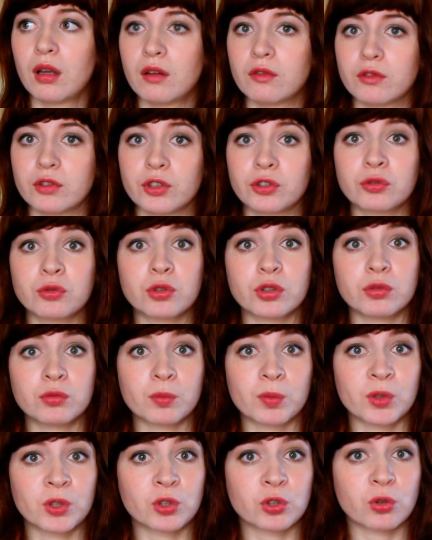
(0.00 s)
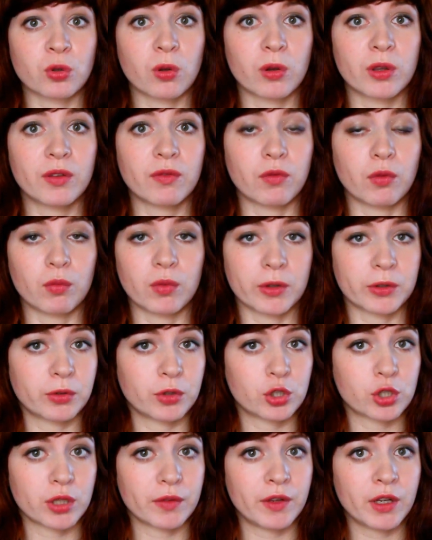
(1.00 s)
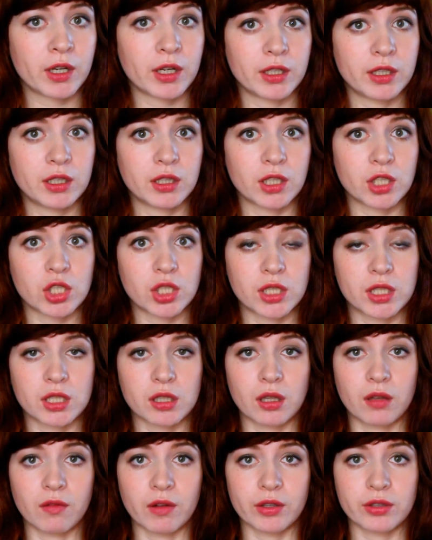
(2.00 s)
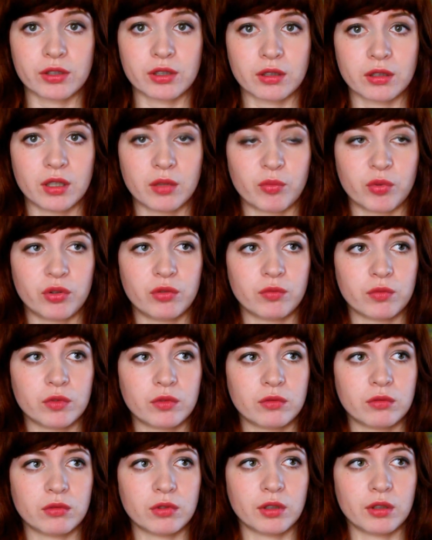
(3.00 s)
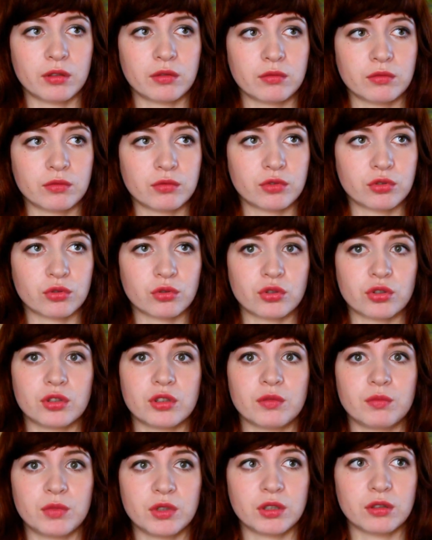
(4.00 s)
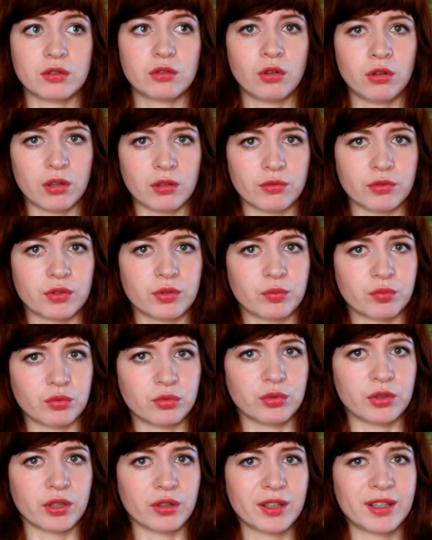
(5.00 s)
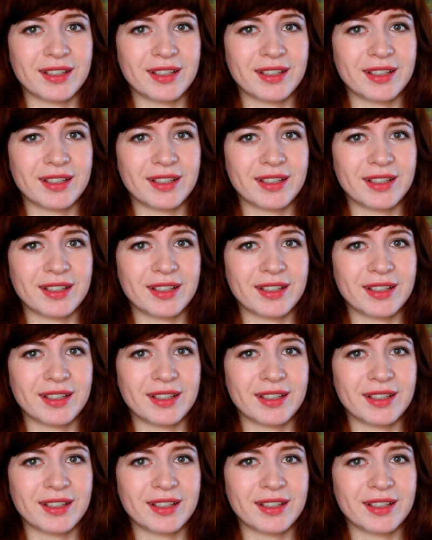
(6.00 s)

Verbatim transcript: Вот. И тут к нему подошел его молодой человек, и они начали целоваться. И я подумала, ой, ну что же ты мне голову-то пудрил?